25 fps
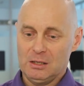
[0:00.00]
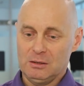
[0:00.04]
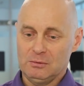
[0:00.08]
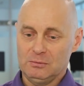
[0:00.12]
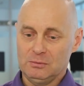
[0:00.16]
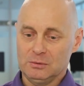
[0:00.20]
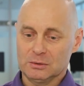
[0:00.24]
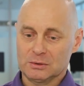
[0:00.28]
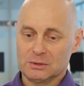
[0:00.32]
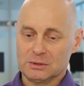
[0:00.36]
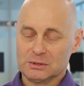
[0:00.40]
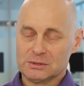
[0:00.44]

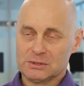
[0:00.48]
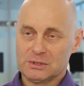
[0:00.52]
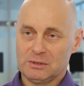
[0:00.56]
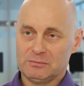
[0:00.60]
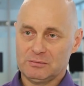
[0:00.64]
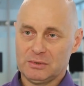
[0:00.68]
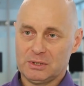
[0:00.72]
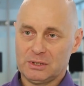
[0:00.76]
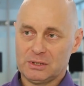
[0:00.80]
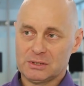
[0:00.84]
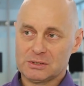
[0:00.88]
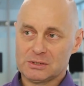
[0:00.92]
Вот.
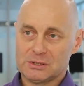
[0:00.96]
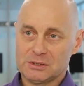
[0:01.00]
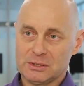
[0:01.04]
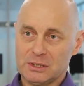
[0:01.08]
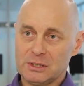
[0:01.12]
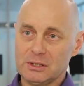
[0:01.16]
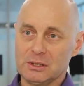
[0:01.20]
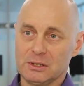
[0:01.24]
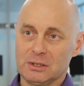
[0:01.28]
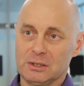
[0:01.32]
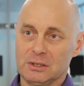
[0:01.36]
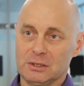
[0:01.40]
Основная
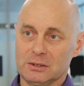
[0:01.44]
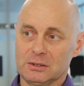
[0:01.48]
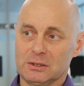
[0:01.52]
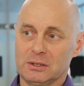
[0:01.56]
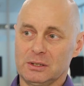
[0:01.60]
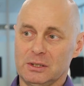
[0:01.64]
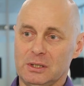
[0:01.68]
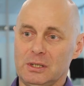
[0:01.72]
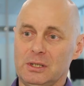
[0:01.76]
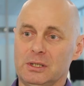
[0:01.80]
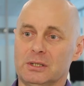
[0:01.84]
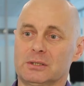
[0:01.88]
цель
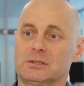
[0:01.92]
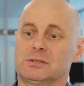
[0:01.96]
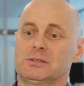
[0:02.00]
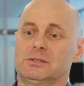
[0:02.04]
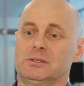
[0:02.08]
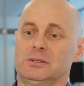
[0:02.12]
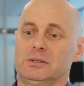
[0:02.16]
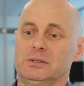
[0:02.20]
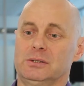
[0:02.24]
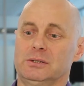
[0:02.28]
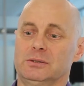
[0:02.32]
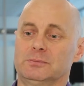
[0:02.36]
этой
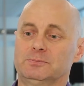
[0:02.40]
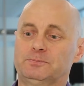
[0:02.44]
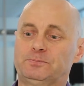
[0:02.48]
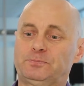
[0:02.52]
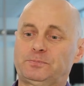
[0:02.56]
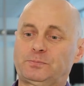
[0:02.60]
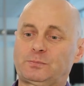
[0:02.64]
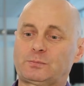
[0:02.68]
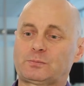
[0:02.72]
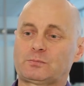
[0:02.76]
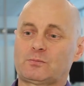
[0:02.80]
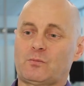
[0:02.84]
лекции –
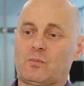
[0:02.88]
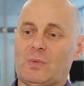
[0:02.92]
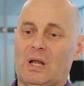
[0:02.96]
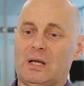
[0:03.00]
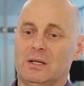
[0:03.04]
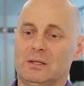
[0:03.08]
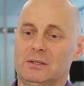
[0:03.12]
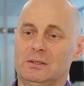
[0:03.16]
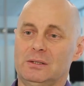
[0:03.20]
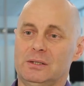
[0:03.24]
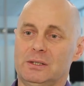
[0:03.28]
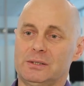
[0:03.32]

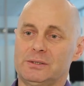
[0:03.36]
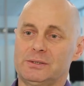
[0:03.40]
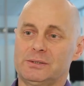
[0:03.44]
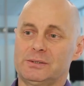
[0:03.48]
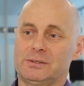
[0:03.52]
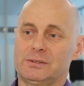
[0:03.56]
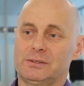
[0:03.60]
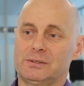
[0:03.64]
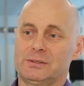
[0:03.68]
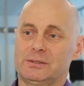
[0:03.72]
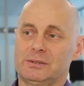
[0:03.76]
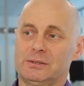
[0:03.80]
дать
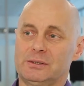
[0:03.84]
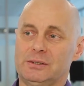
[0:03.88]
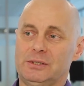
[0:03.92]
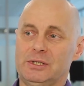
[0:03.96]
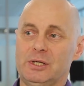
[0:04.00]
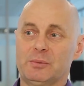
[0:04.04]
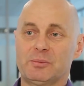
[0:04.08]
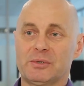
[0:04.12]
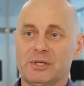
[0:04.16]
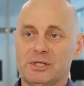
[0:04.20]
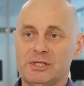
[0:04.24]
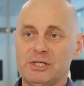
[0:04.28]

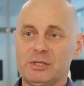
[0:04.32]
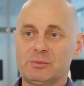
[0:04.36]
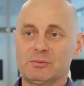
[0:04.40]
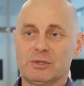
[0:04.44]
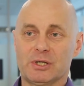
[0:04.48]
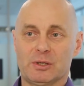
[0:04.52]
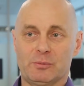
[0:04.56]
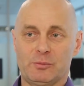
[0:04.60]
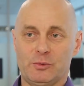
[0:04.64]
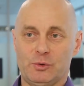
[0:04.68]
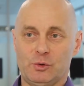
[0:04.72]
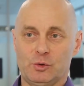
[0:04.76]

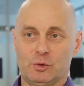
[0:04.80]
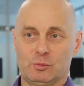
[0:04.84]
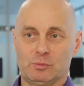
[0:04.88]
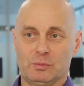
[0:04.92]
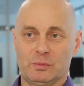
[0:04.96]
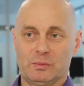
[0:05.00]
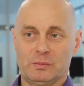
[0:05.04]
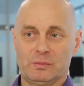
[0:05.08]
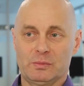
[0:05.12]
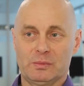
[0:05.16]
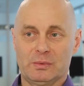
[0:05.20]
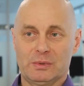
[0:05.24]
необходимый объем
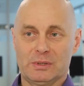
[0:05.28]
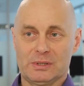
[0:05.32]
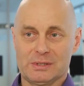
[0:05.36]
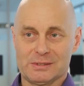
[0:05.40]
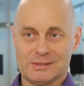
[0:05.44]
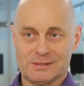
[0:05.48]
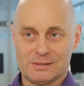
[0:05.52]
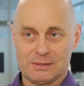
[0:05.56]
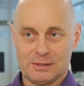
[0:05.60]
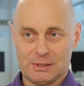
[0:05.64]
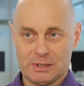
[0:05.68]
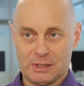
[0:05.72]

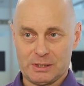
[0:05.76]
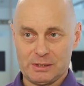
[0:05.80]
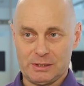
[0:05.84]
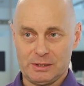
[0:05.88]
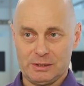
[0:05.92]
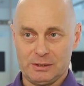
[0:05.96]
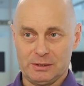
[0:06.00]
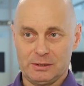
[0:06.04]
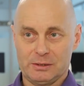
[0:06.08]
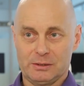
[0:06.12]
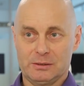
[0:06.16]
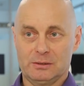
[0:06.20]

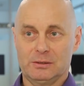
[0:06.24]
знаний –